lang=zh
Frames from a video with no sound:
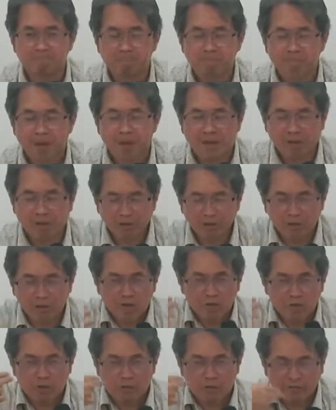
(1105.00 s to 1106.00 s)
然后呢，
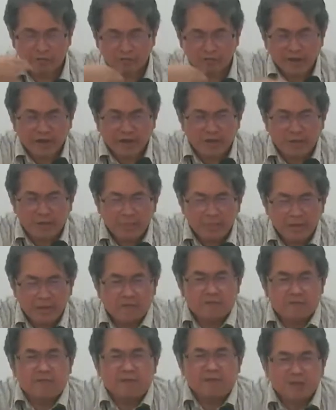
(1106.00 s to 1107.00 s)
我心里面
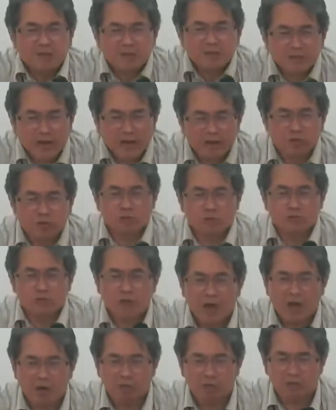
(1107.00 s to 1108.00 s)
竟然有
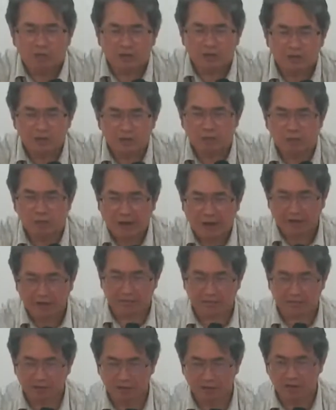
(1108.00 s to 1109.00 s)
道德的法
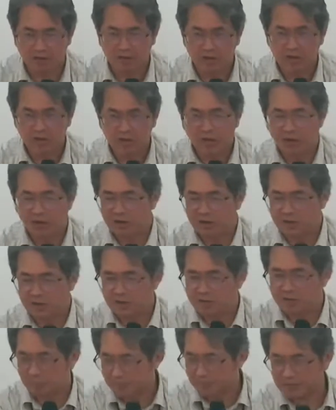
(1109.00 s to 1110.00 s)
则。好，
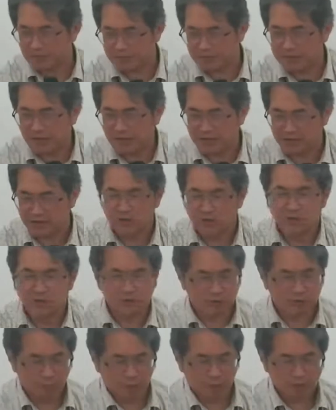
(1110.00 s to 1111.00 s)
什么是善，什
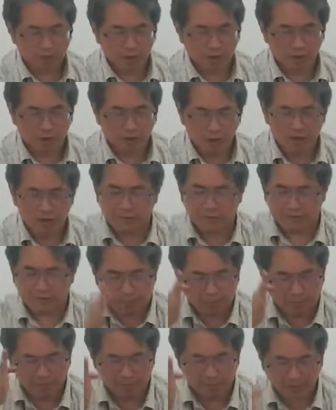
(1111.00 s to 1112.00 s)
么是恶，什么
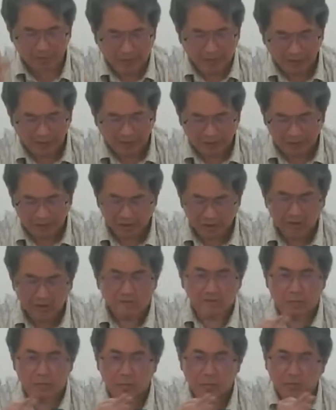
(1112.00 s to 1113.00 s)
是当行，什
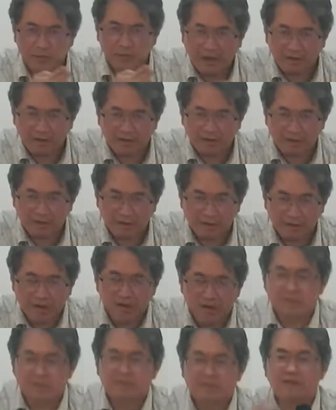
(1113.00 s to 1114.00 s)
么不当行？
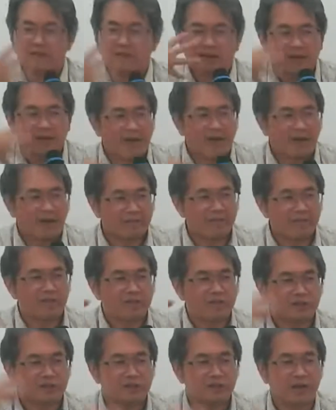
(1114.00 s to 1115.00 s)
哎，这个这两件
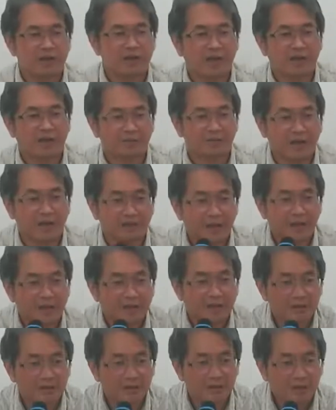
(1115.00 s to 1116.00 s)
事让他赞叹。
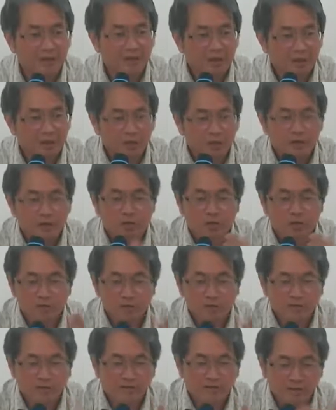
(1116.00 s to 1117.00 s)
所以当我在
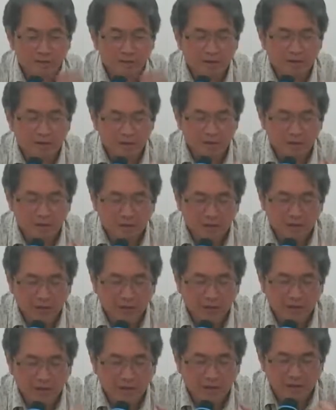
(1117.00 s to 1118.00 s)
写那个康
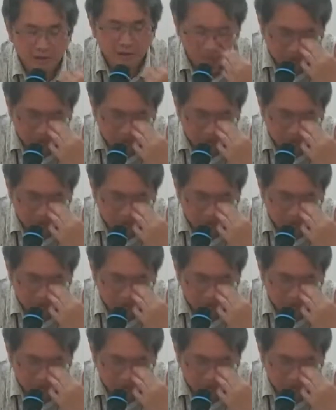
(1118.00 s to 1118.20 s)
德的那